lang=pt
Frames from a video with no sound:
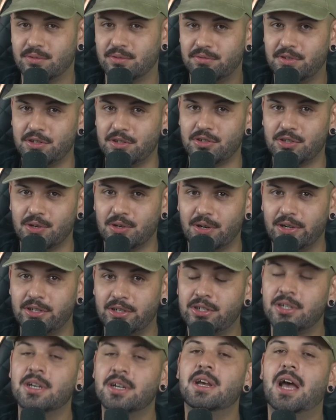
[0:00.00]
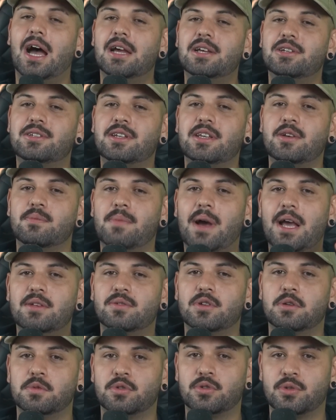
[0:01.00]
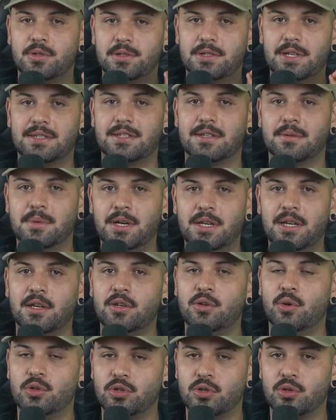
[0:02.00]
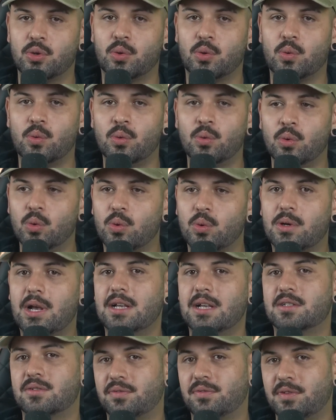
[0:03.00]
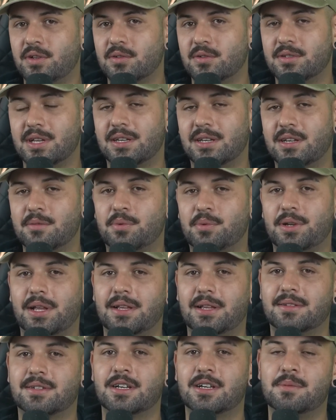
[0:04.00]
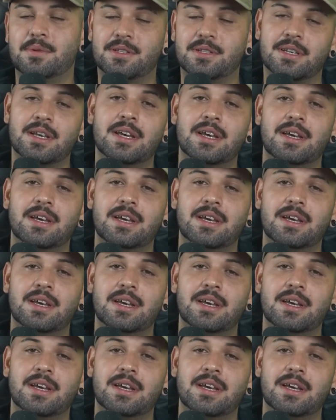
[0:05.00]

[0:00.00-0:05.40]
No vídeo de hoje, a gente tem mais um absurdo da semana e hoje eu tô com o Lucas Filos aqui por trás das câmeras,